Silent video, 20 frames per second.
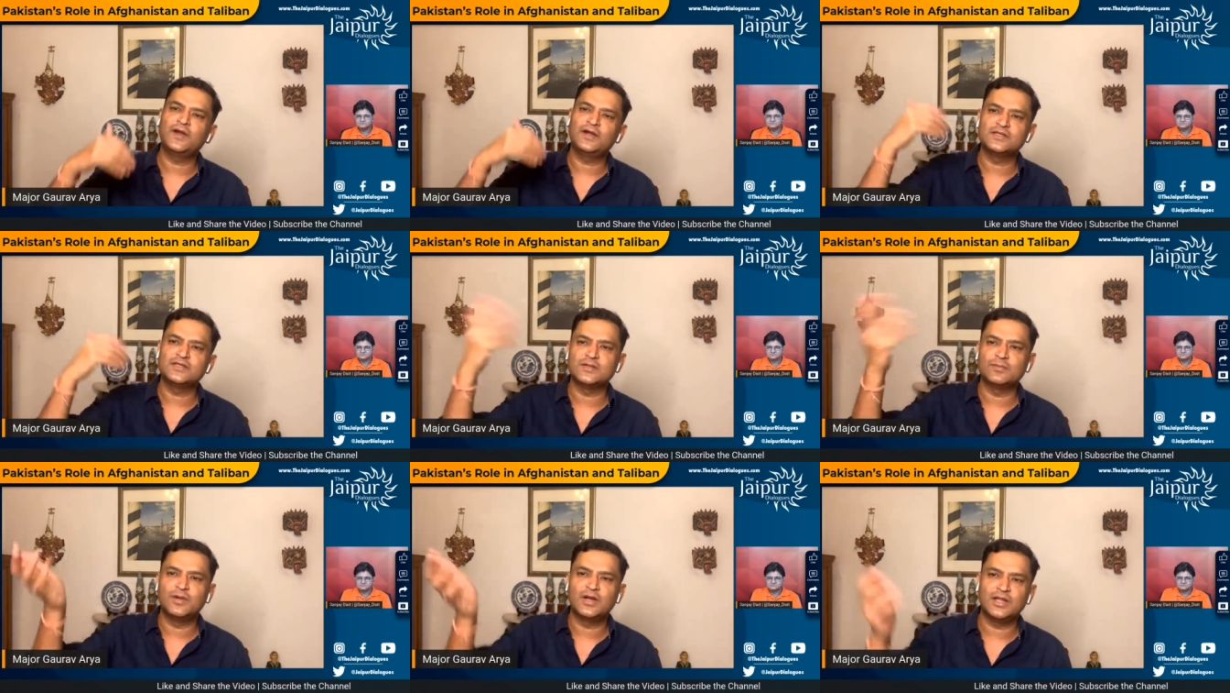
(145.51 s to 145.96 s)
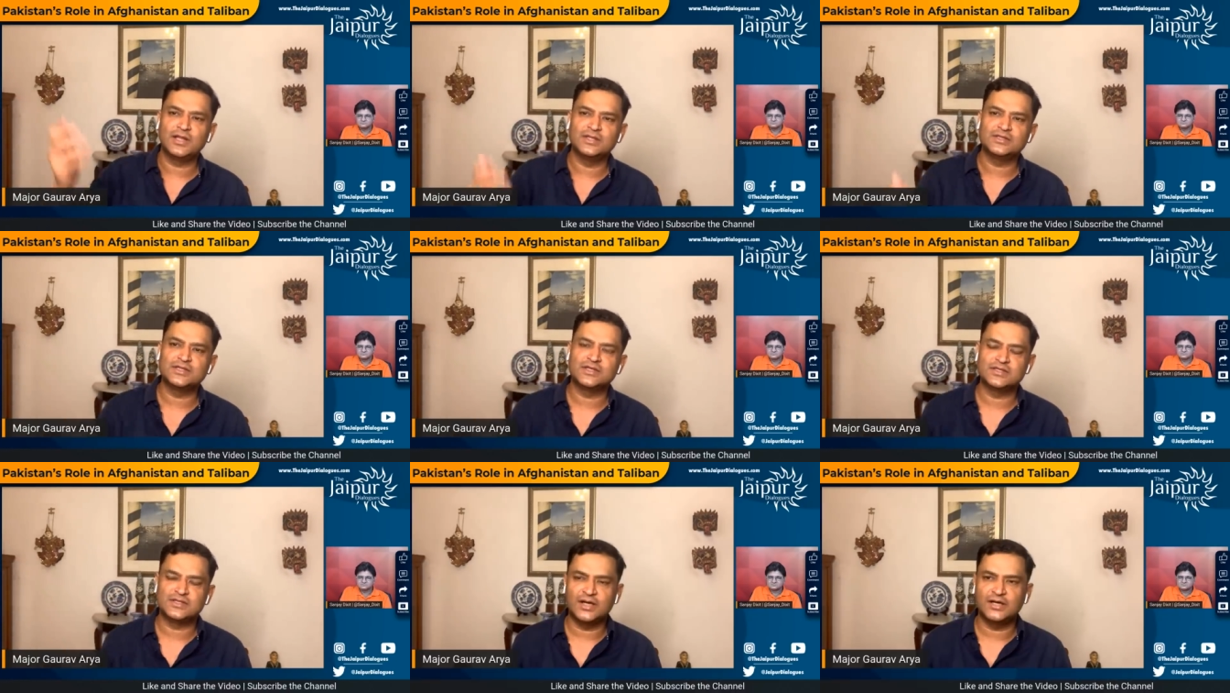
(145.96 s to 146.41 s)
फाइट इन समबडी
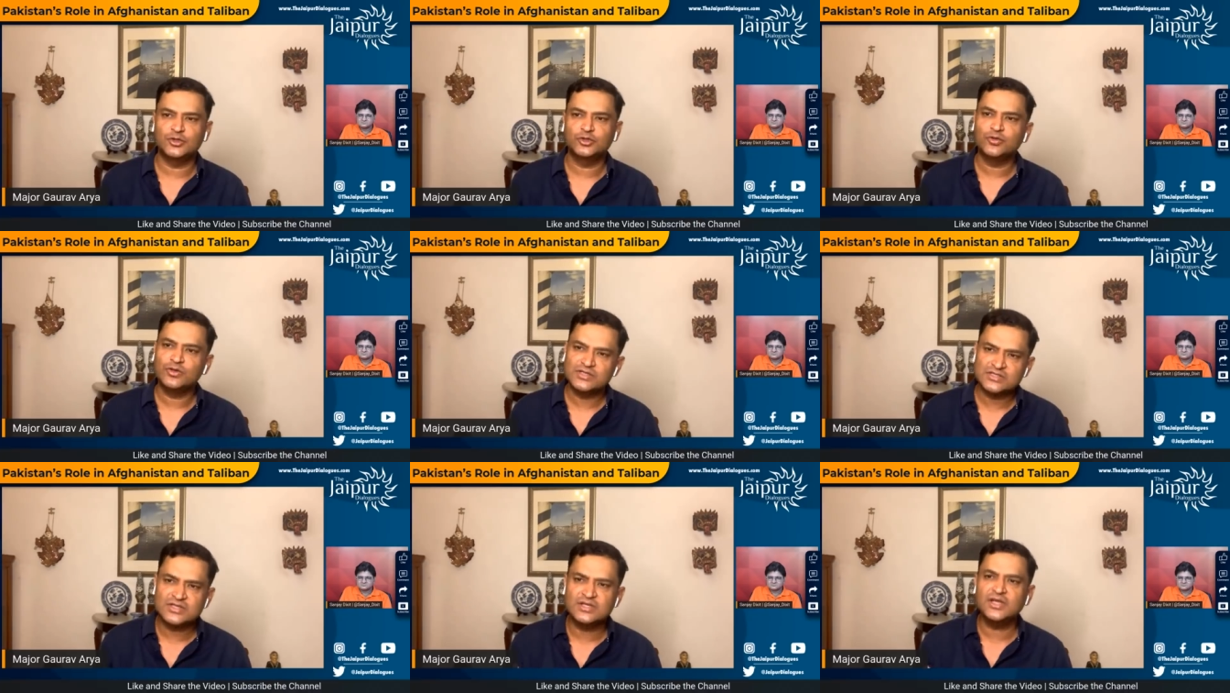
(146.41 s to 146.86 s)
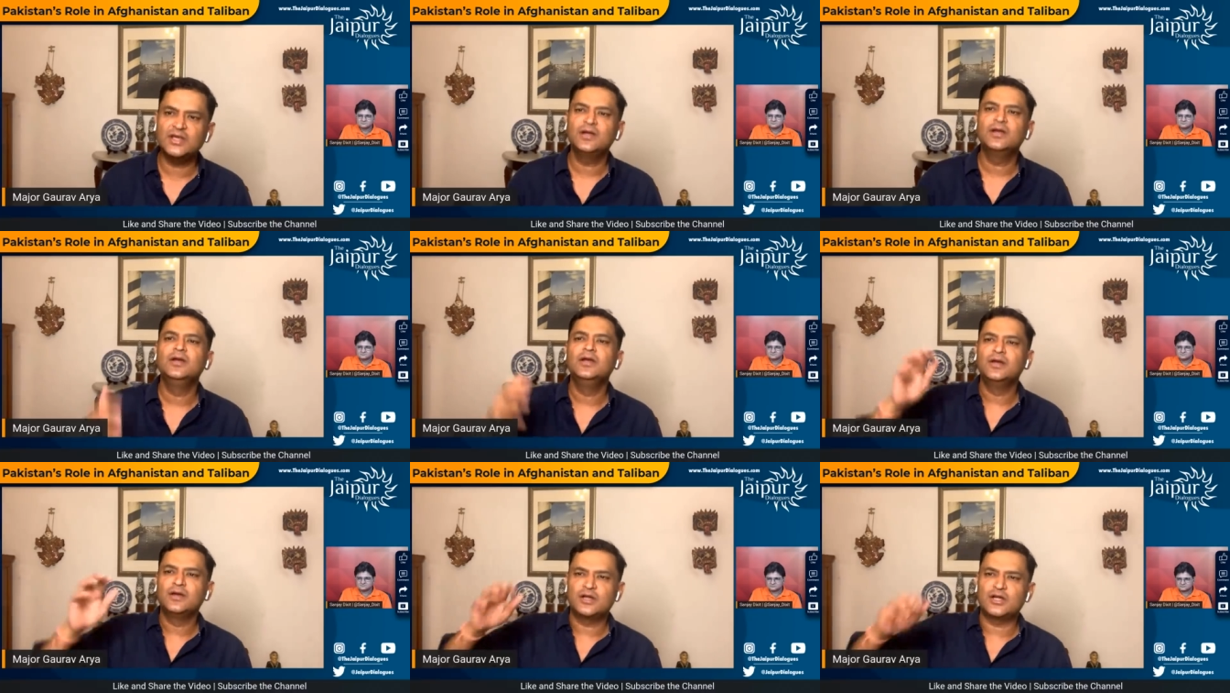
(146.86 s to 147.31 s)
एल्स लैंड तो इसलिए
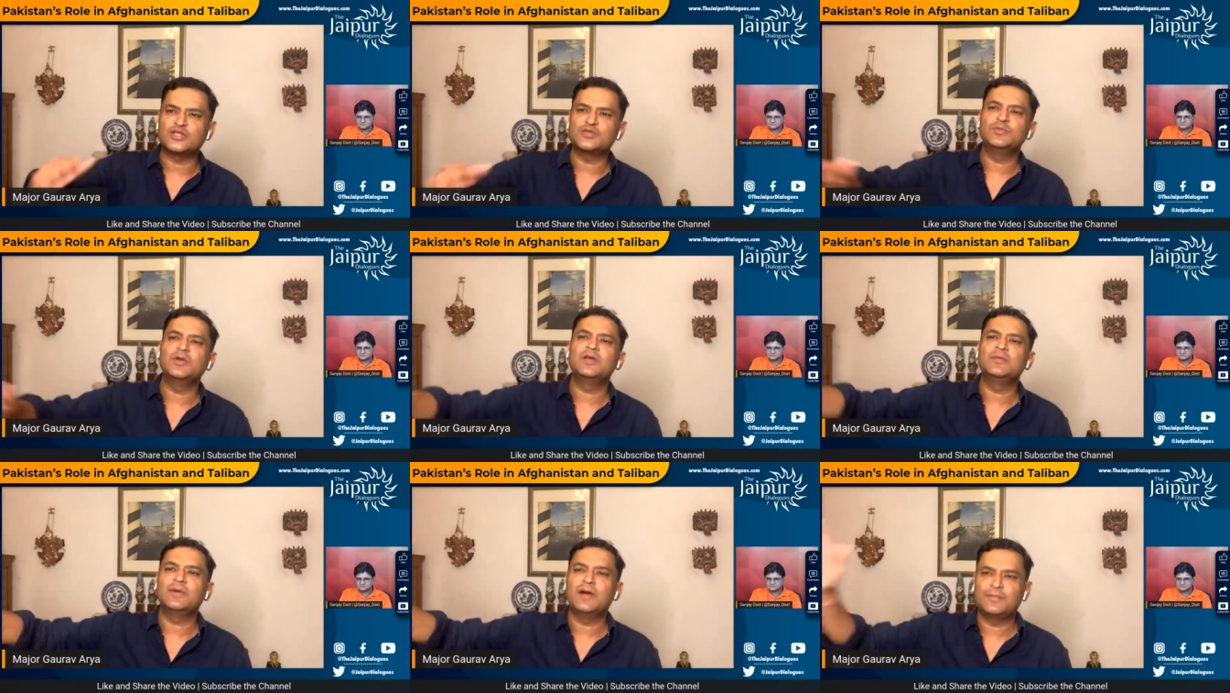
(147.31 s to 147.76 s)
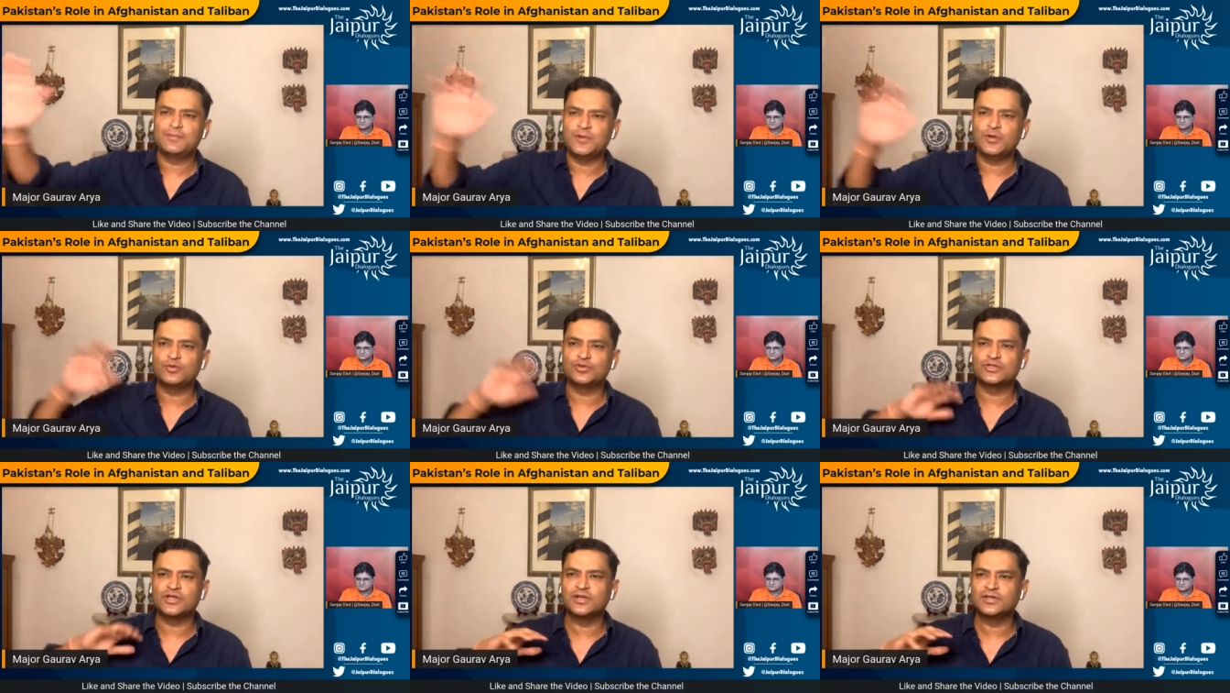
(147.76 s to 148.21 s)
कश्मीर में
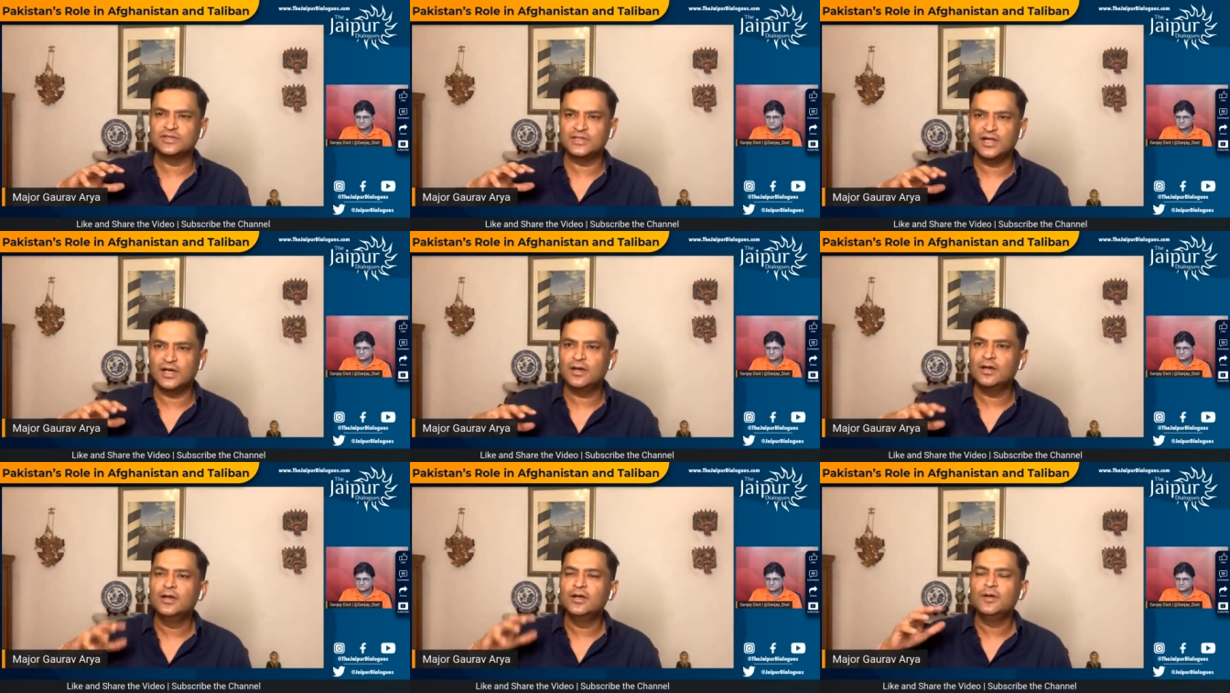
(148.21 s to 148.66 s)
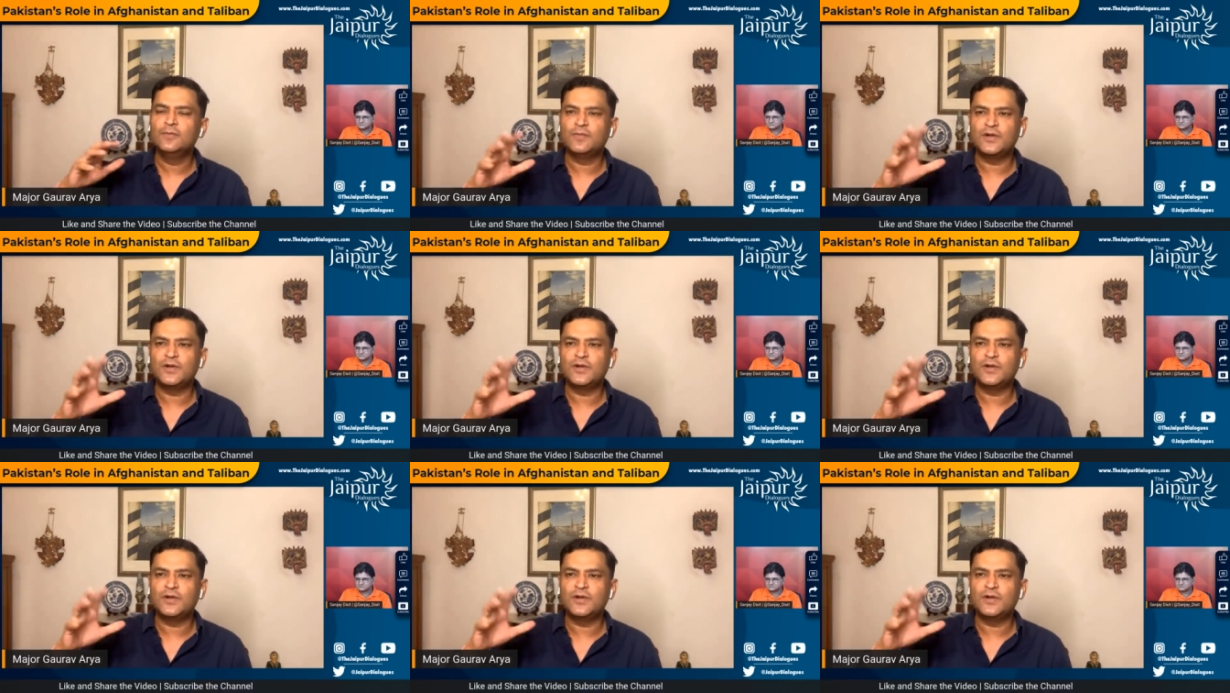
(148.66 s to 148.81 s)
आपने कुछ कर दिया